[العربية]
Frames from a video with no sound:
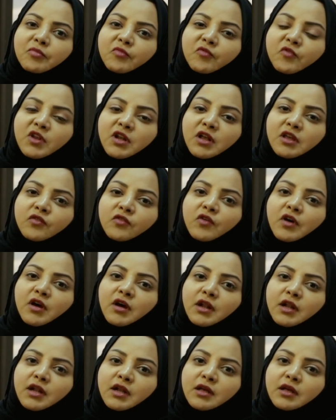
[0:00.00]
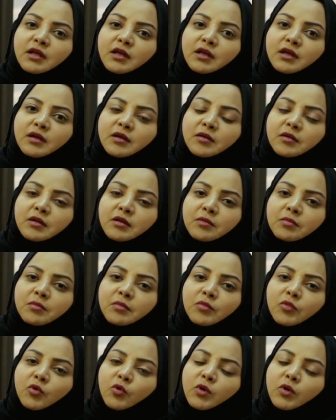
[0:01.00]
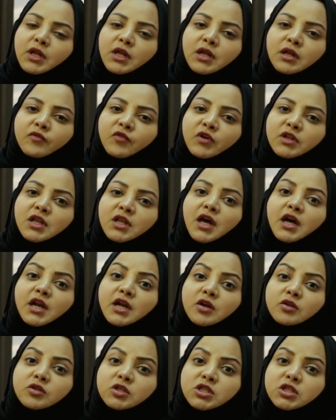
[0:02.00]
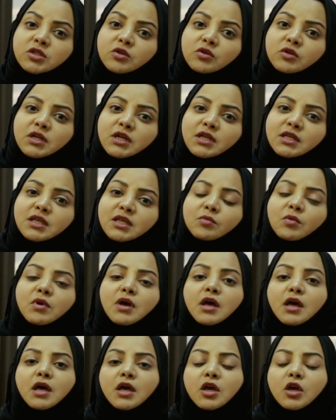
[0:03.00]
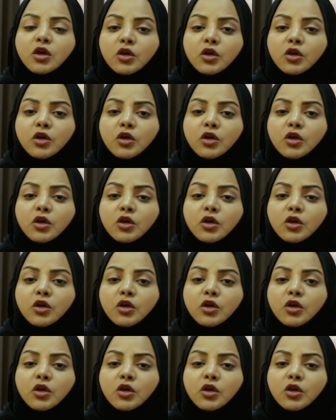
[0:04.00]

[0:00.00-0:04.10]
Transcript: في الأطفال ذوي فرط الحركة وتشتت الانتباه